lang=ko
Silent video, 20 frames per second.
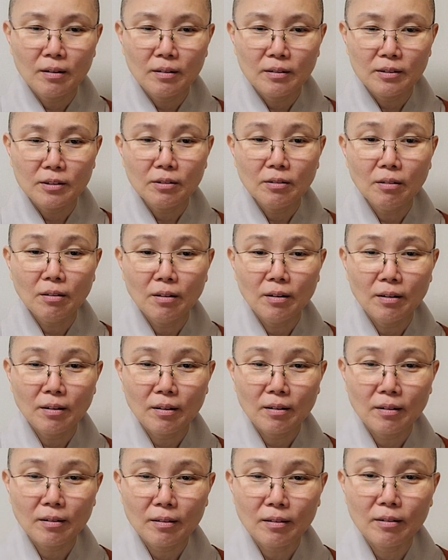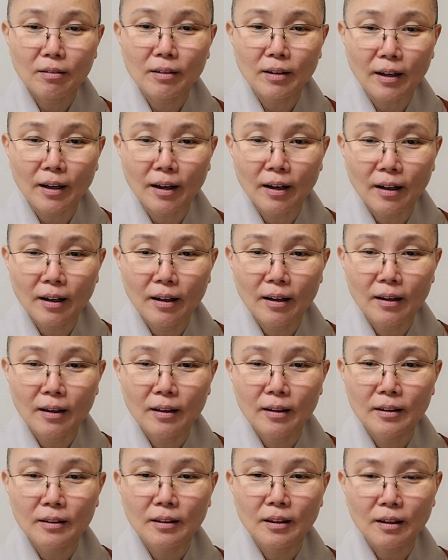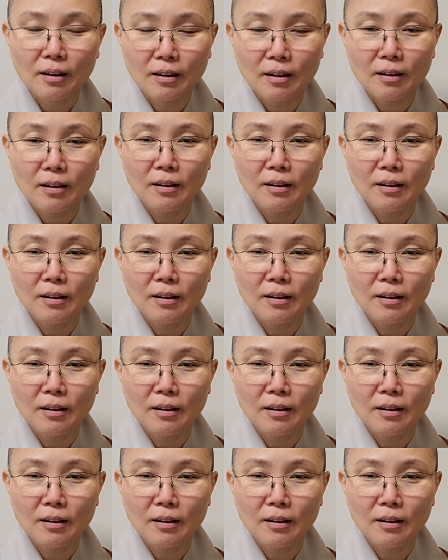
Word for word: 그죠? 그렇게 다